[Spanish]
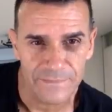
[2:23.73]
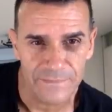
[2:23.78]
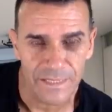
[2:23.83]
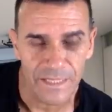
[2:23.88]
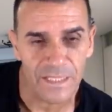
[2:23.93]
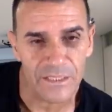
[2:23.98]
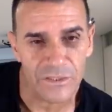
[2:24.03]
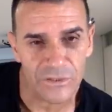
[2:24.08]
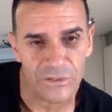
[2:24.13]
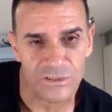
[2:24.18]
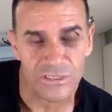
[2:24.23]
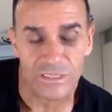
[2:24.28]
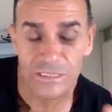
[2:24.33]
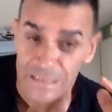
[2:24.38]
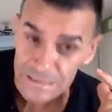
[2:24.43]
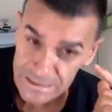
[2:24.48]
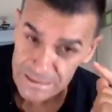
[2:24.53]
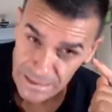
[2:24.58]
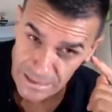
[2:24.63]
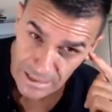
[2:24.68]
Entonces
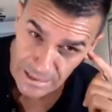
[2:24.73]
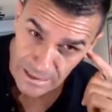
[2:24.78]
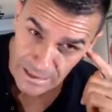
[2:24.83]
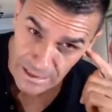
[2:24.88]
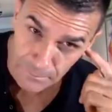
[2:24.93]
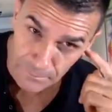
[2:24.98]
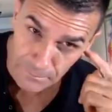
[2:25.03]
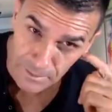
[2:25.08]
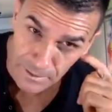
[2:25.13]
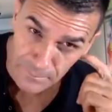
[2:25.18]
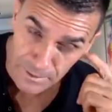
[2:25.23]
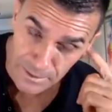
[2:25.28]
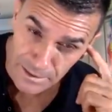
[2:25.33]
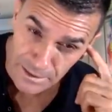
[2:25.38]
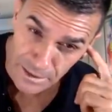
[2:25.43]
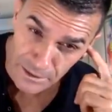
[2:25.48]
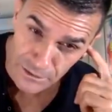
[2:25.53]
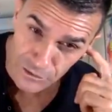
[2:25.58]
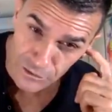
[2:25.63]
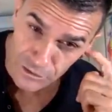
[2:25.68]
dice, el
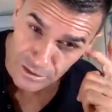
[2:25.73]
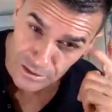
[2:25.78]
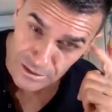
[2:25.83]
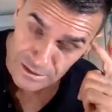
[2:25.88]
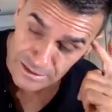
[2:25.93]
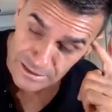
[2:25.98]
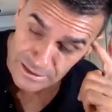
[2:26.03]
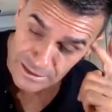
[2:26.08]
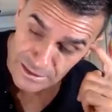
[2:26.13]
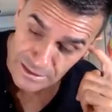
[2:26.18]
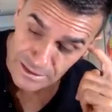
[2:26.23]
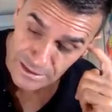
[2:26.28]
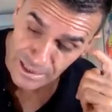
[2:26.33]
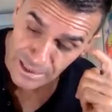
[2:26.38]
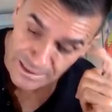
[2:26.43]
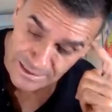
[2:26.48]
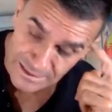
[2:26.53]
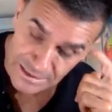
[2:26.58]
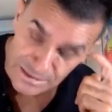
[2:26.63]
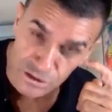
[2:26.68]
experimentador dice,
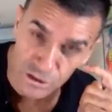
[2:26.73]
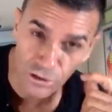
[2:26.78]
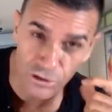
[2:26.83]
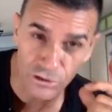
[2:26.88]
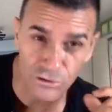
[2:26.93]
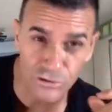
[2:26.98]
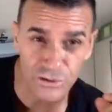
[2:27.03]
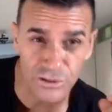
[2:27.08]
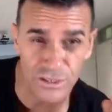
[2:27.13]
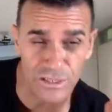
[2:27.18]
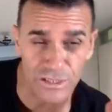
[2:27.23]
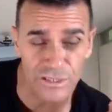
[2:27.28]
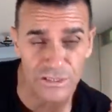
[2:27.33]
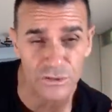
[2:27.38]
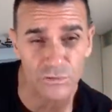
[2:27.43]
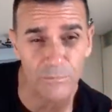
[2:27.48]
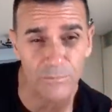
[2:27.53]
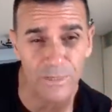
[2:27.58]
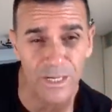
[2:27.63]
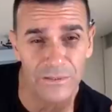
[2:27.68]
así son los
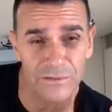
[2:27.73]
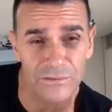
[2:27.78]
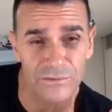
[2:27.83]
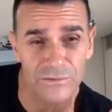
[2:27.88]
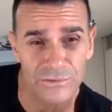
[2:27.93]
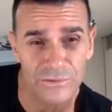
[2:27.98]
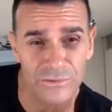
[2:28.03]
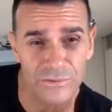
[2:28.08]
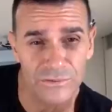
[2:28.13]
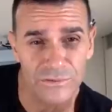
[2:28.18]
seres humanos.